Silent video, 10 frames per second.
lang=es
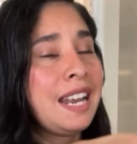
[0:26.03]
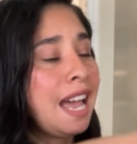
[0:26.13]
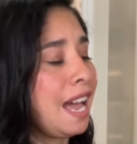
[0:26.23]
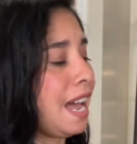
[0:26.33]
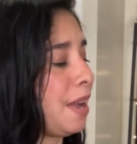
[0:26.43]

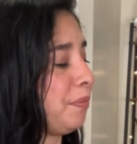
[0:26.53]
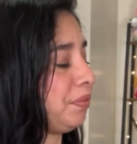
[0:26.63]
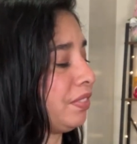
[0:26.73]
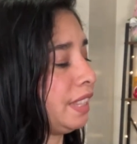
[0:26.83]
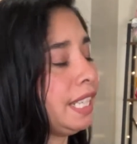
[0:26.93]
la
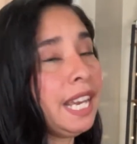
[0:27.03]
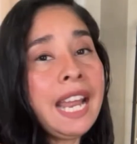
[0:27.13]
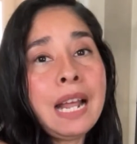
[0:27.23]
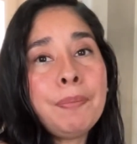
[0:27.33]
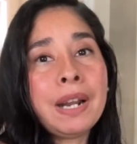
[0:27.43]

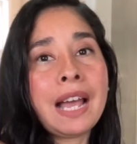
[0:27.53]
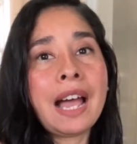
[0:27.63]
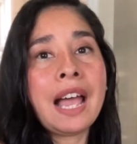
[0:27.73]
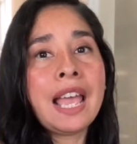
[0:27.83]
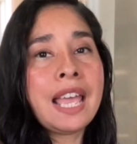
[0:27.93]
tijera
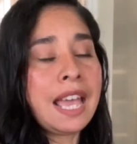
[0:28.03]
para